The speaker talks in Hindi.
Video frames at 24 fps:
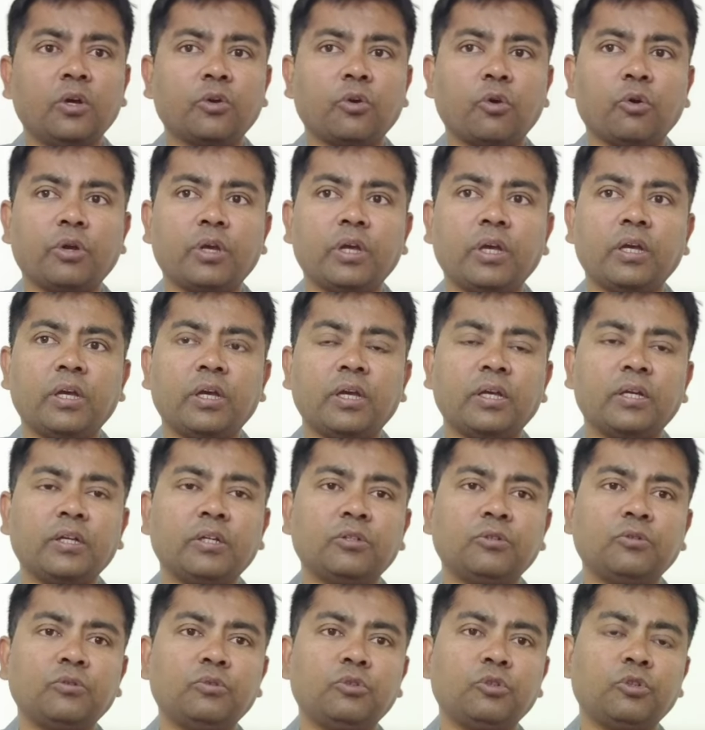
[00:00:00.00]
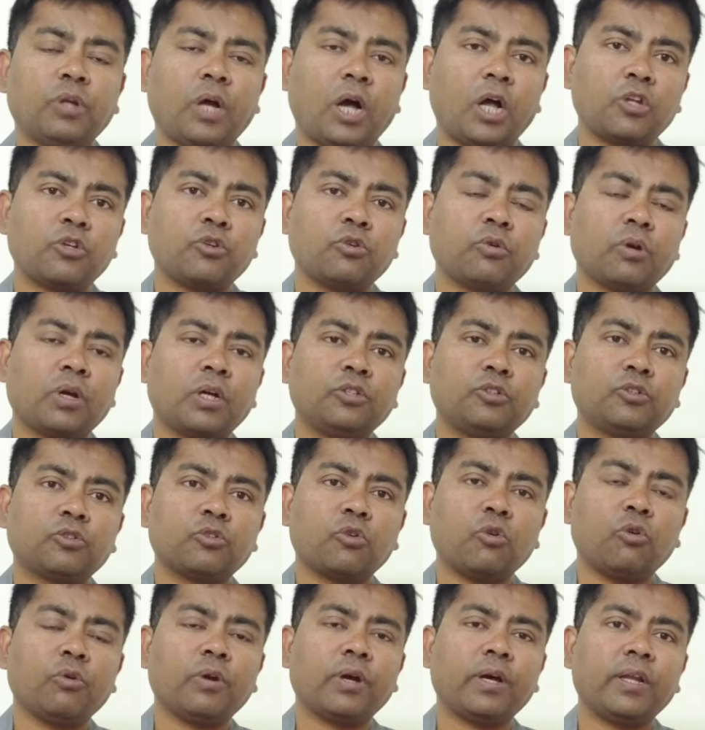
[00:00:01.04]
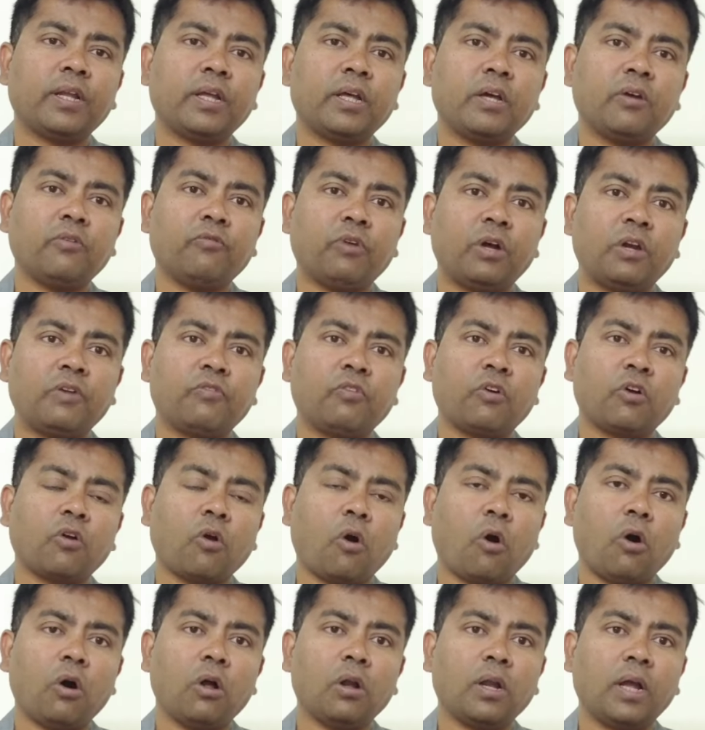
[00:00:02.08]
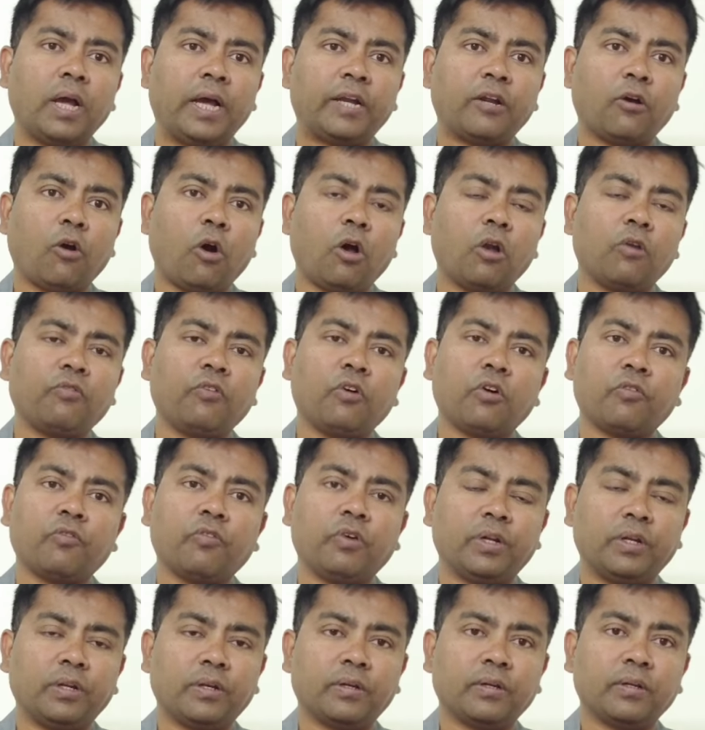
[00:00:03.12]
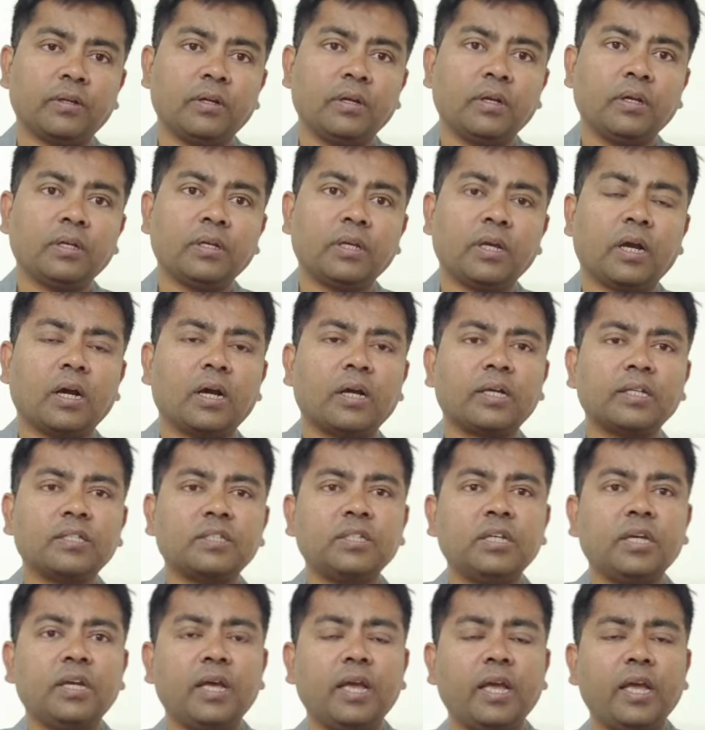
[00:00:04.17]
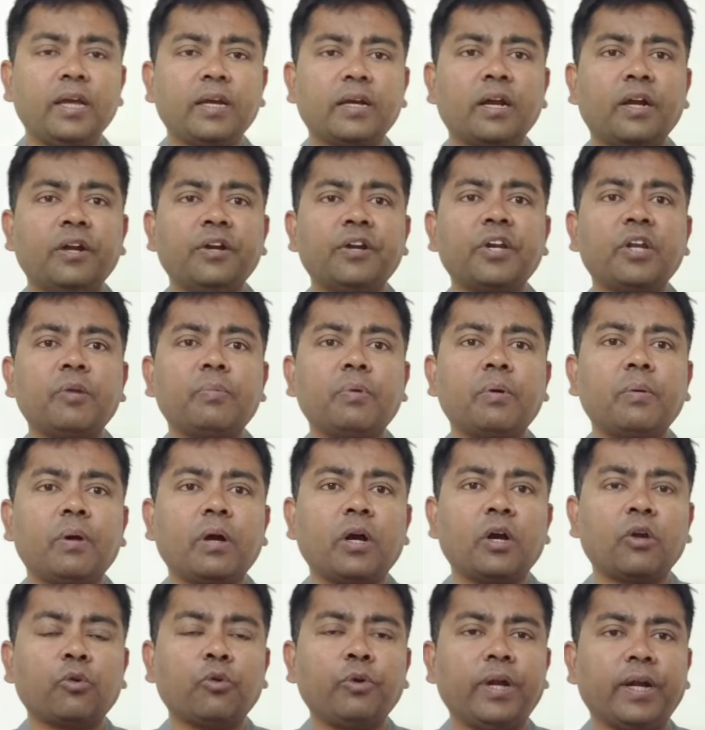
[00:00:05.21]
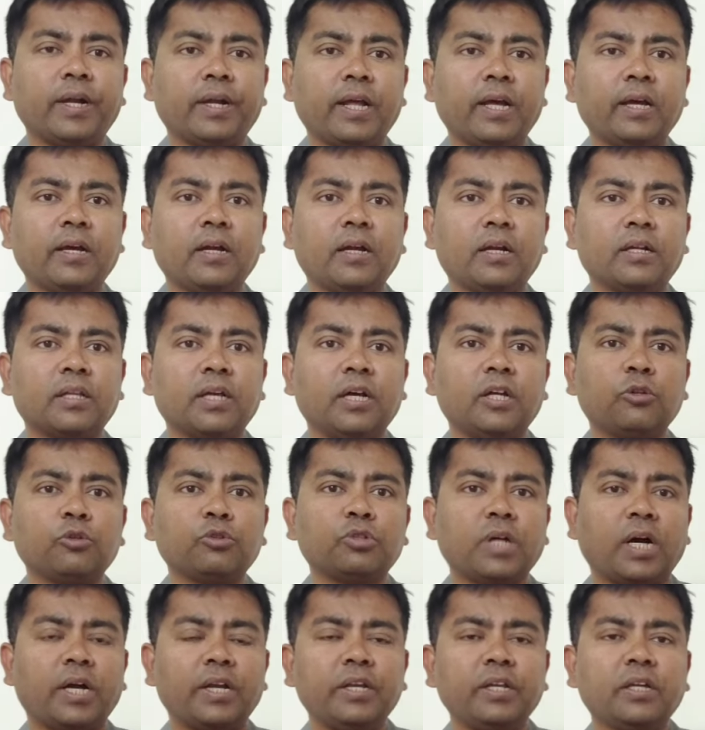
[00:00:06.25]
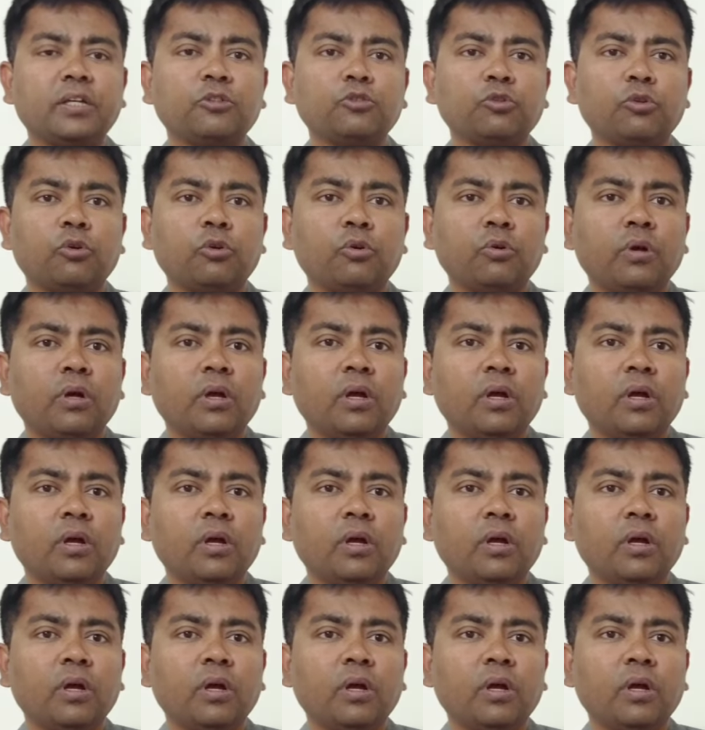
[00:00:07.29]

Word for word: क्योंकि जो नाटो का जो स्लोगन है वन फॉर ऑल एंड ऑल फॉर वन कि अगर किसी एक कंट्री पे अगर कोई अटैक करता है तो सारी जो